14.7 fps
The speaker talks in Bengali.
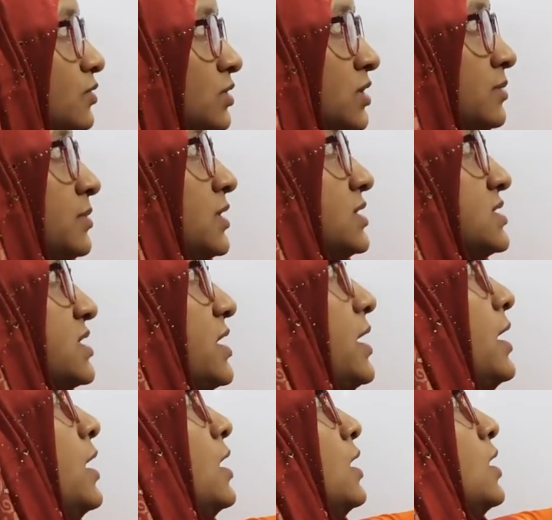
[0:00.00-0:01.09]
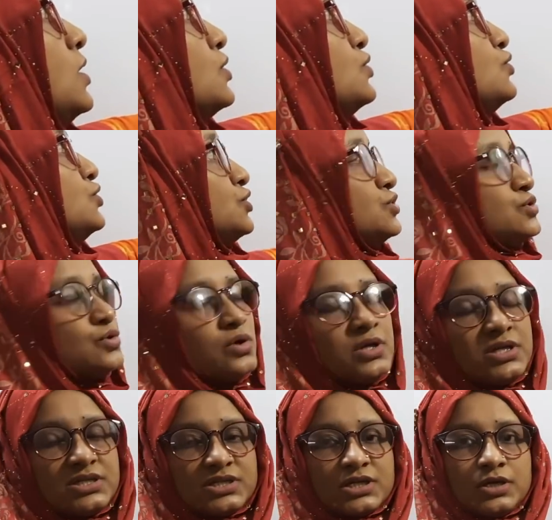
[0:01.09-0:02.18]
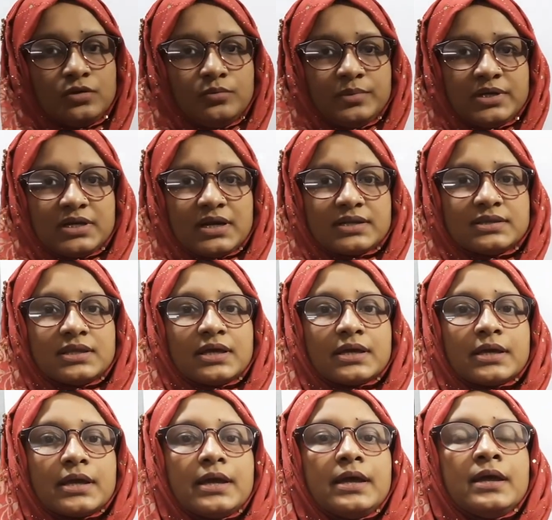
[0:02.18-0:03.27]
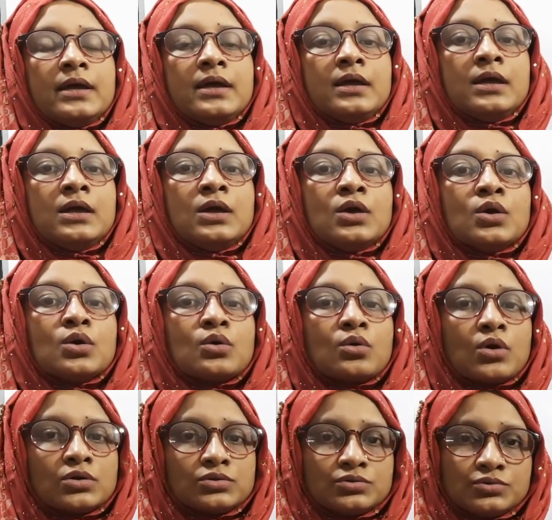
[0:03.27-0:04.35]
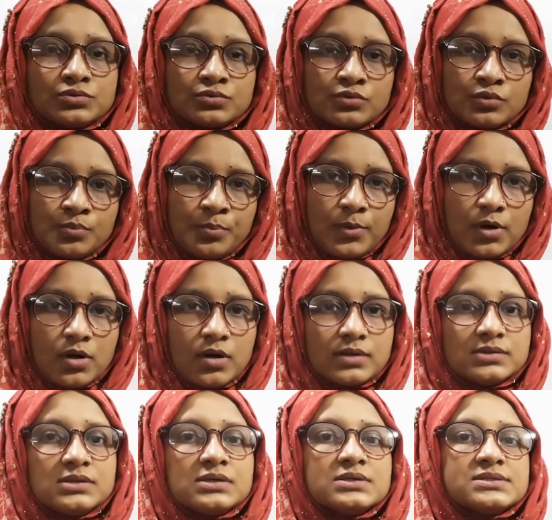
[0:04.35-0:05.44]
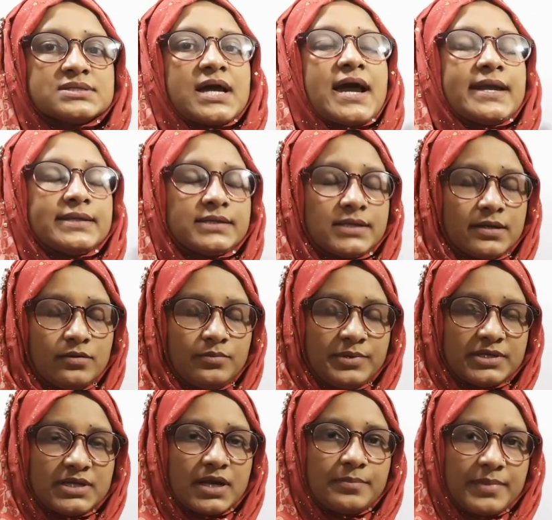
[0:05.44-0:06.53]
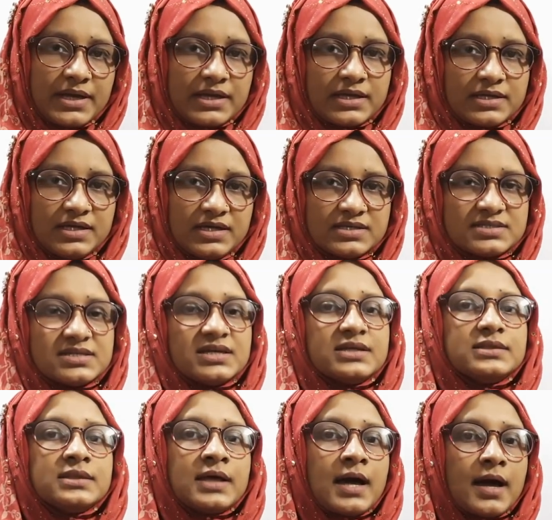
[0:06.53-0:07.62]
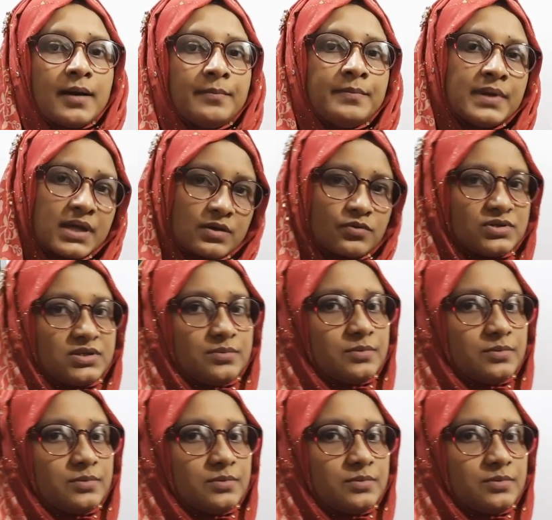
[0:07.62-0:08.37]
করতে বলেছে দুইশো কিলোমিটার থেকে কতটুকু পথ ষাট কিলোমিটার বেগে গিয়েছে তা বের করতে